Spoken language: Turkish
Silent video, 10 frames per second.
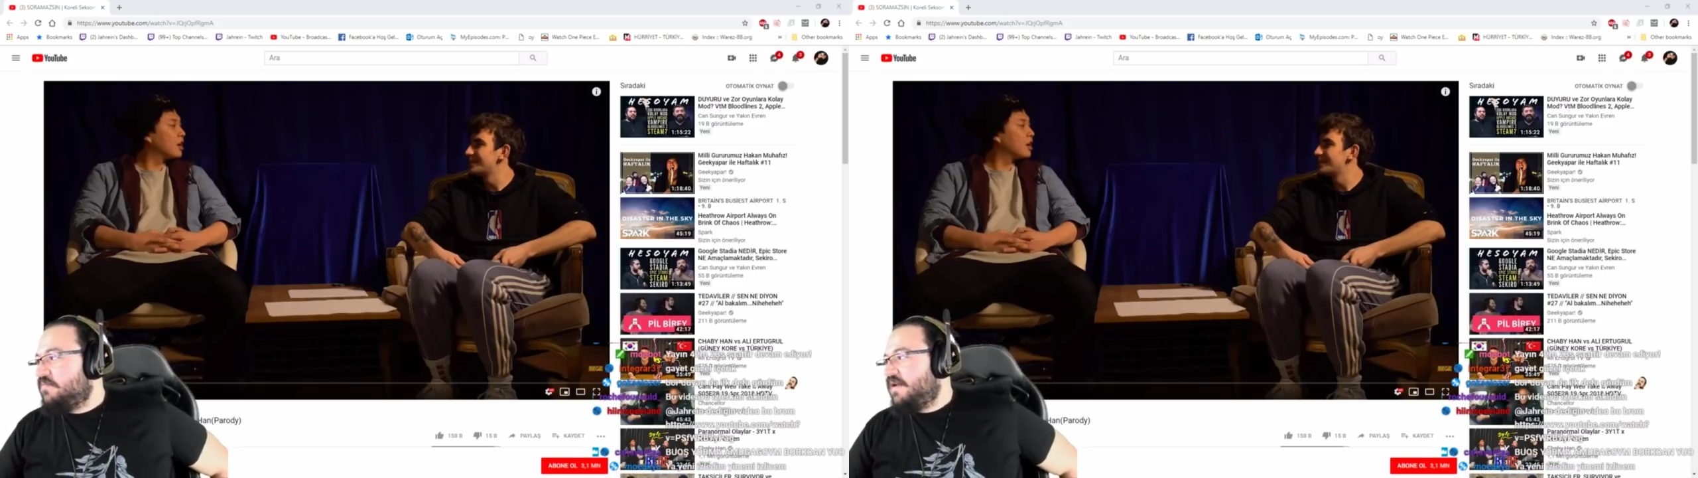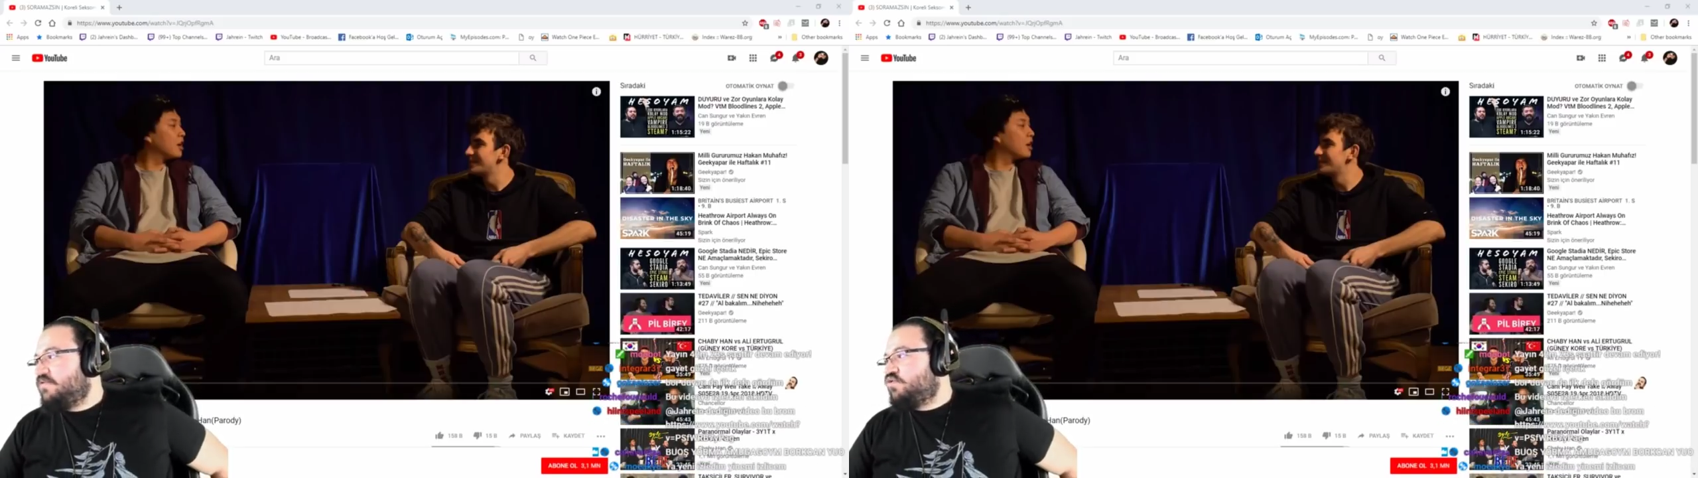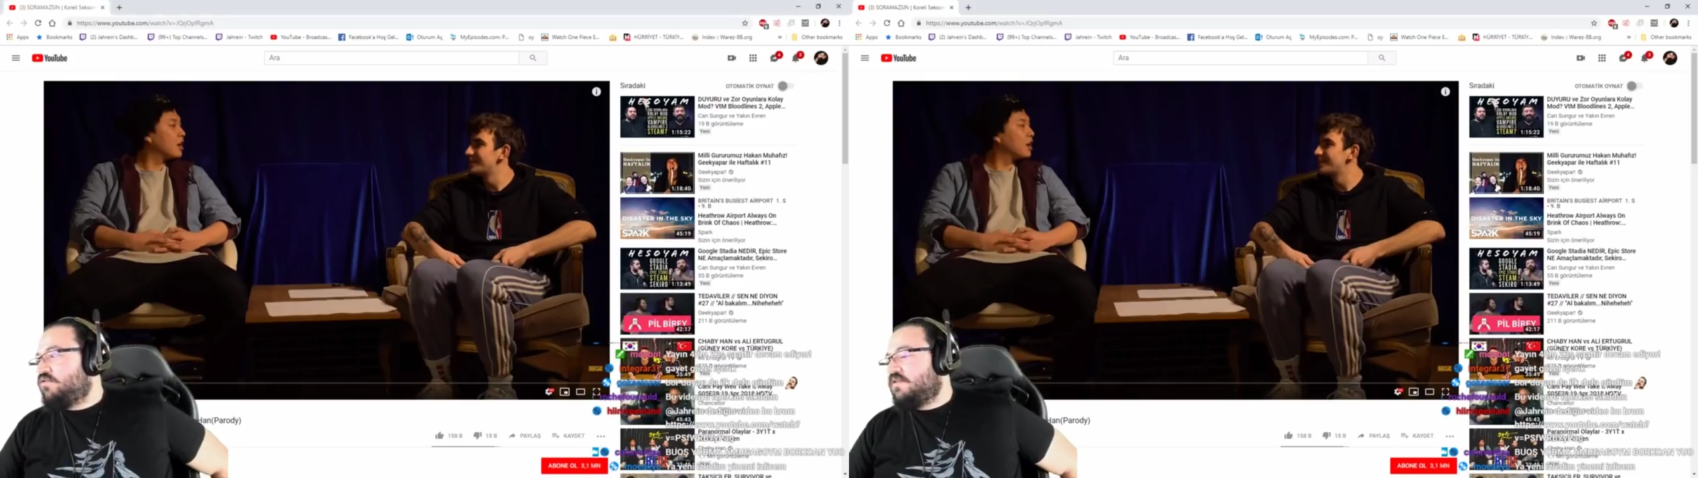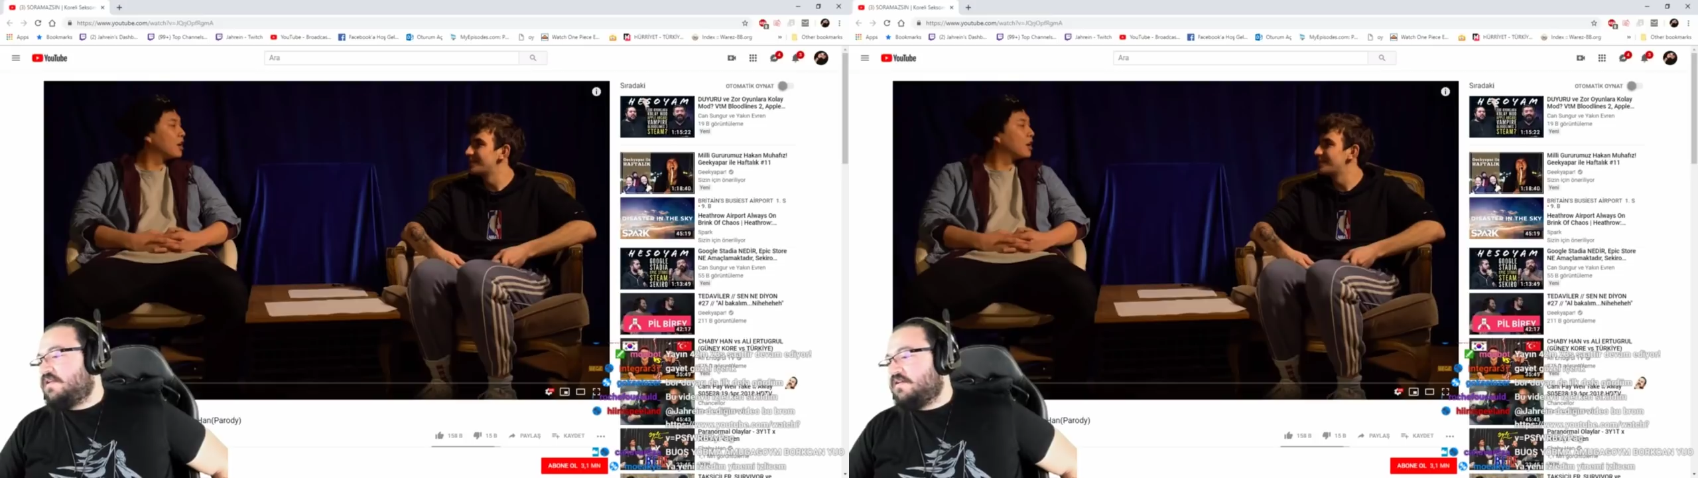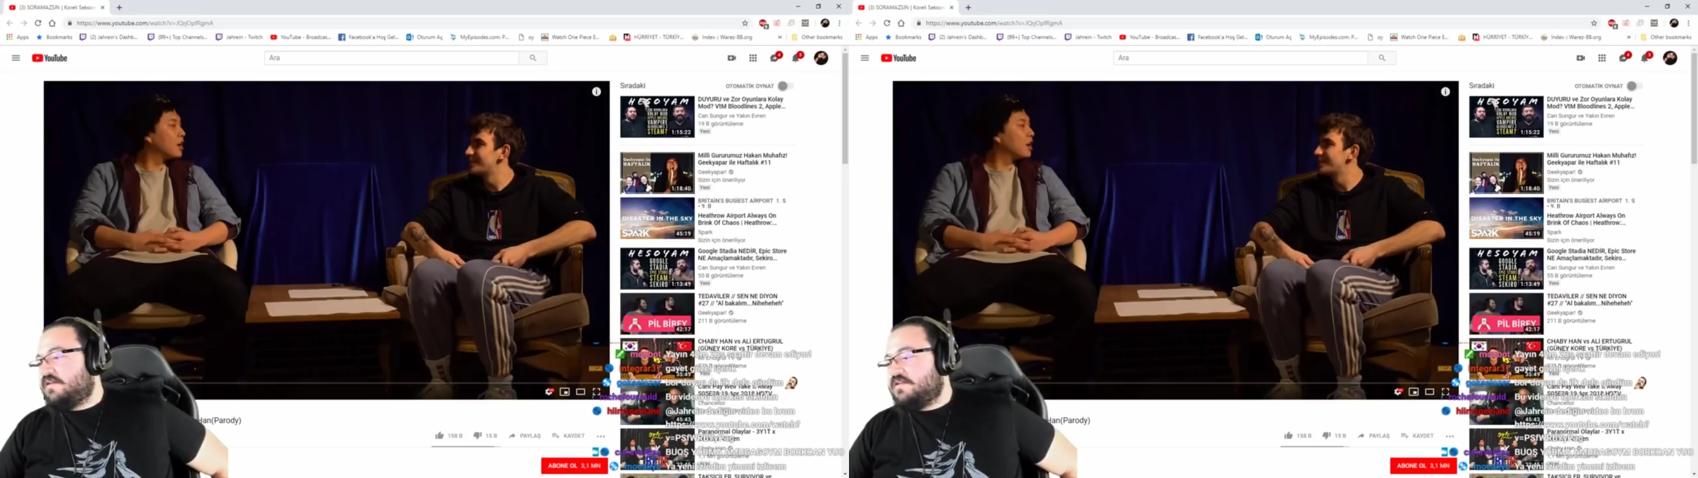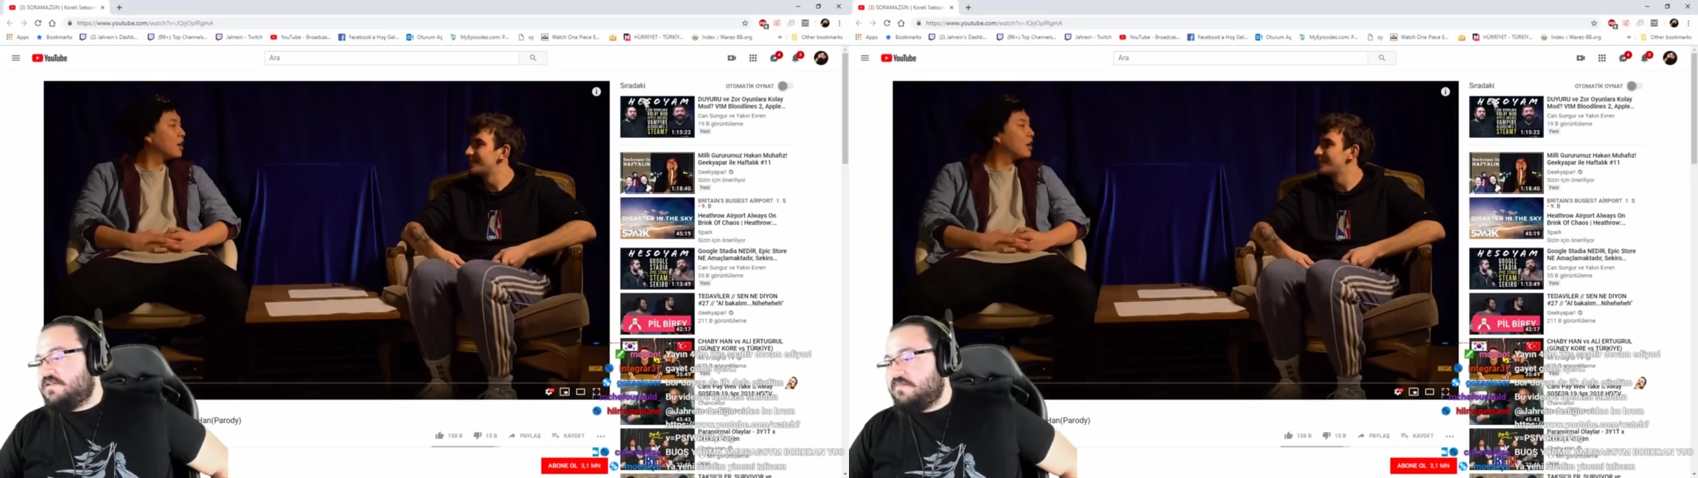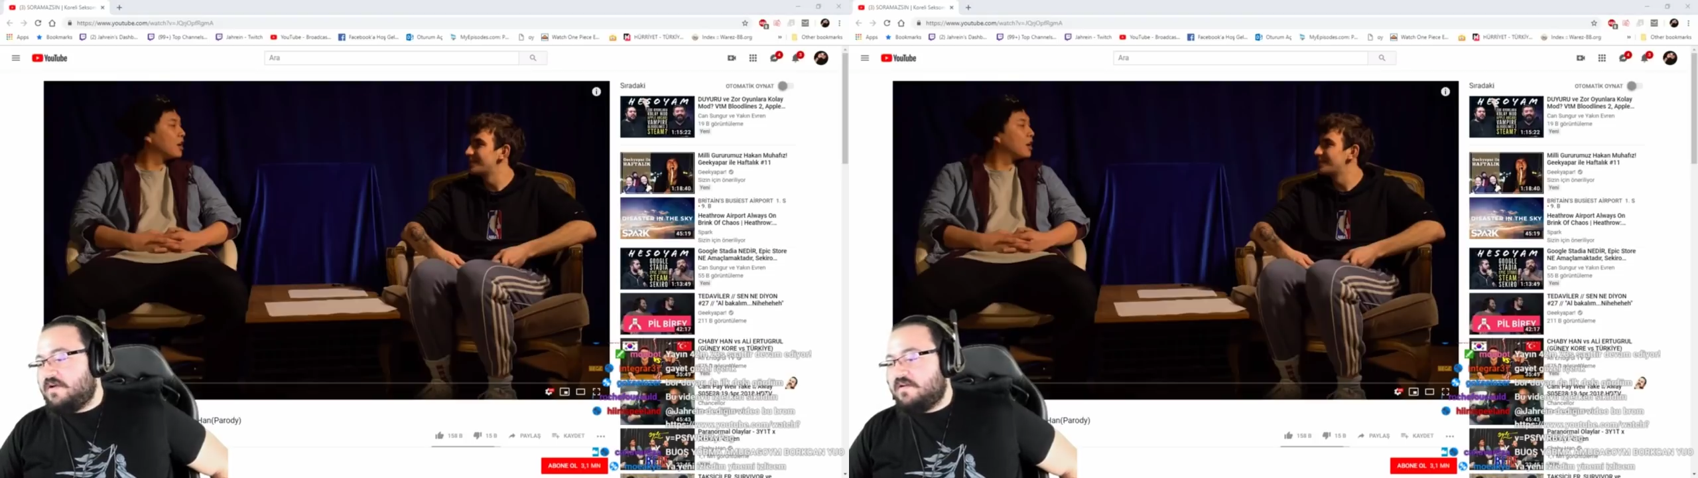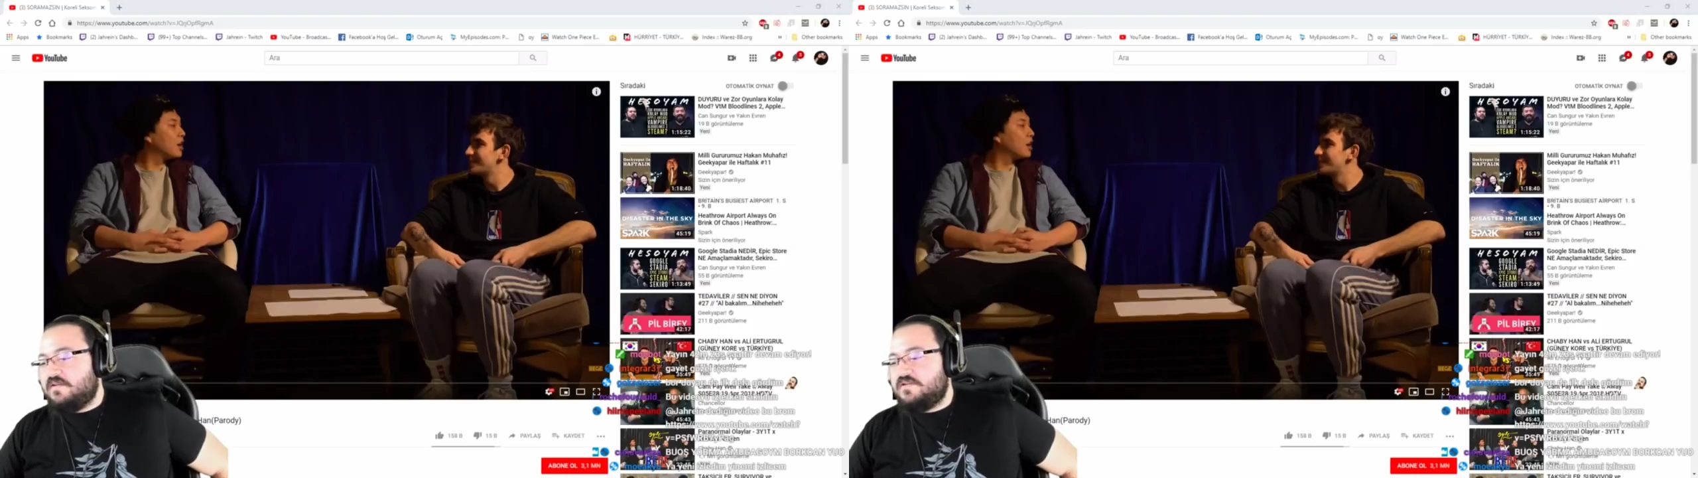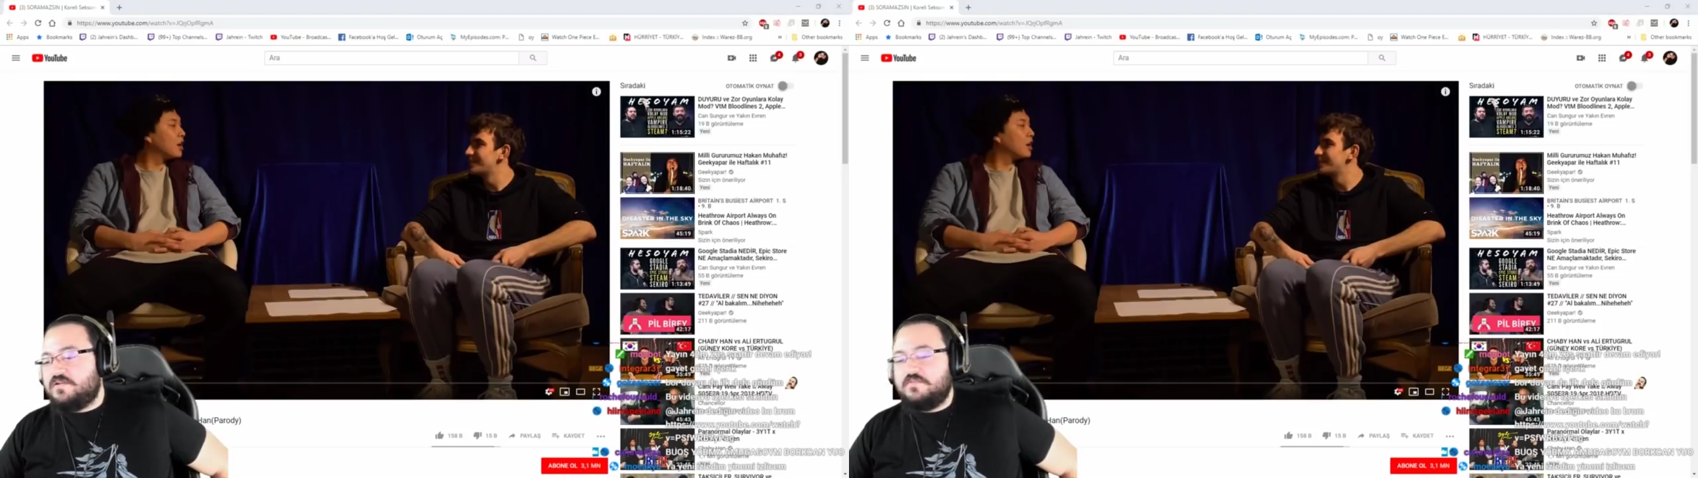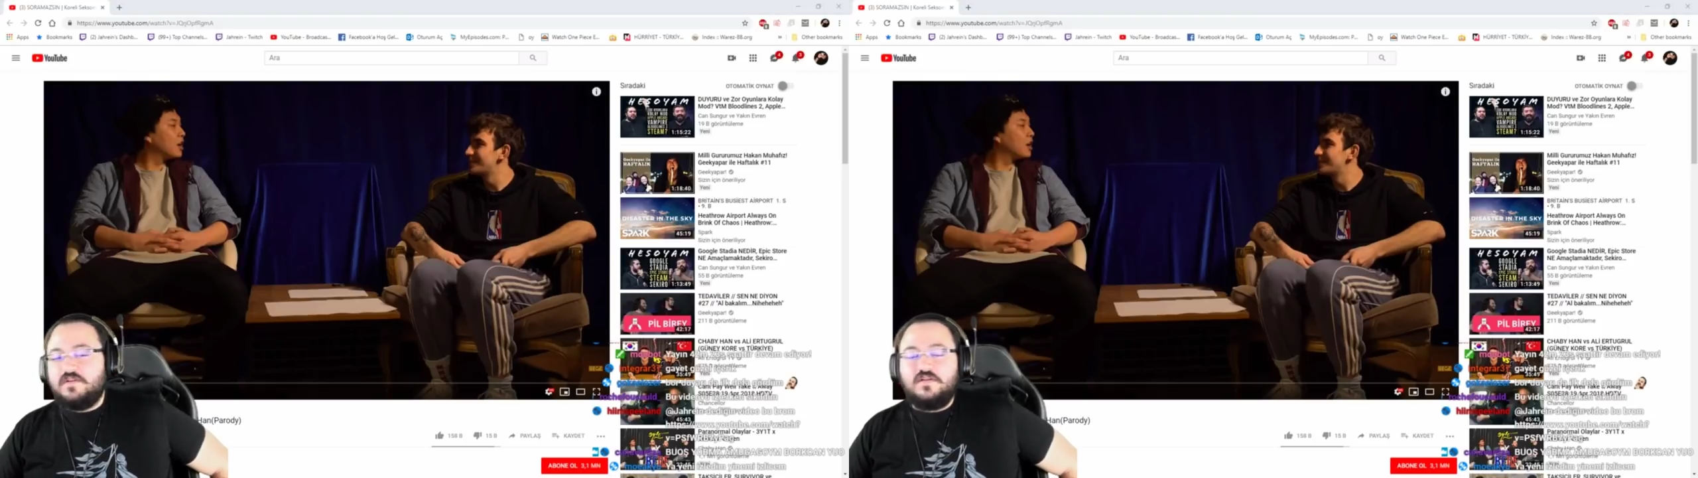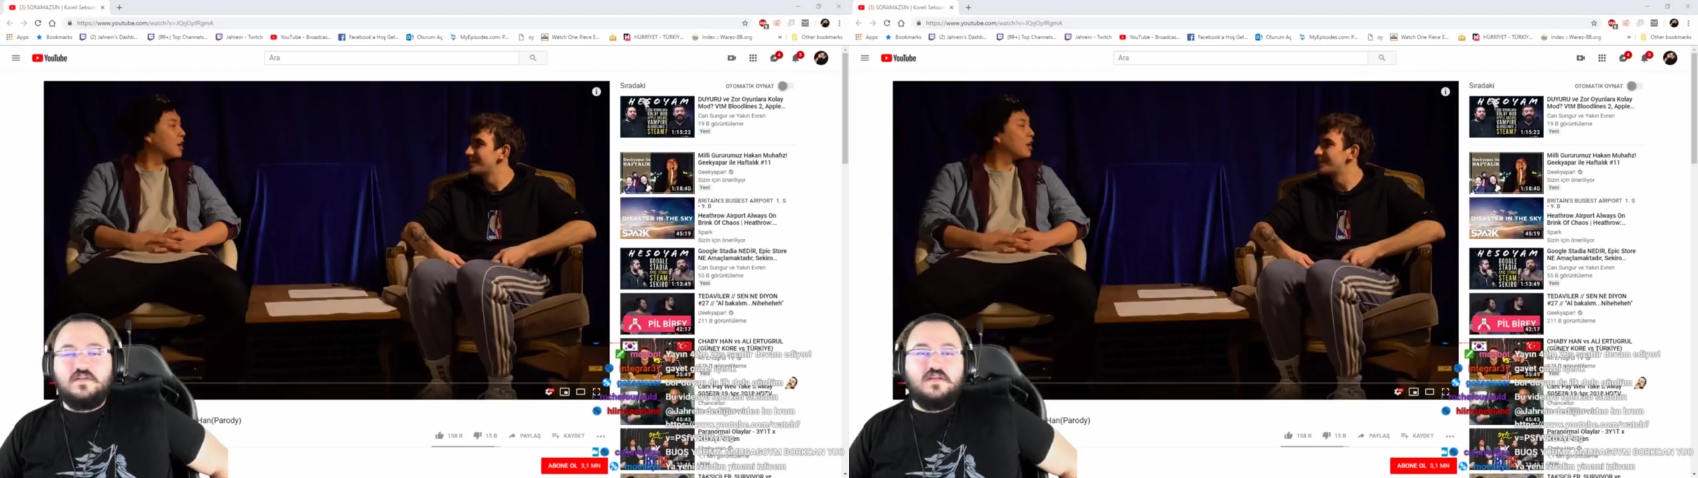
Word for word: En çok dalga geçtiğim arkadaşımdı.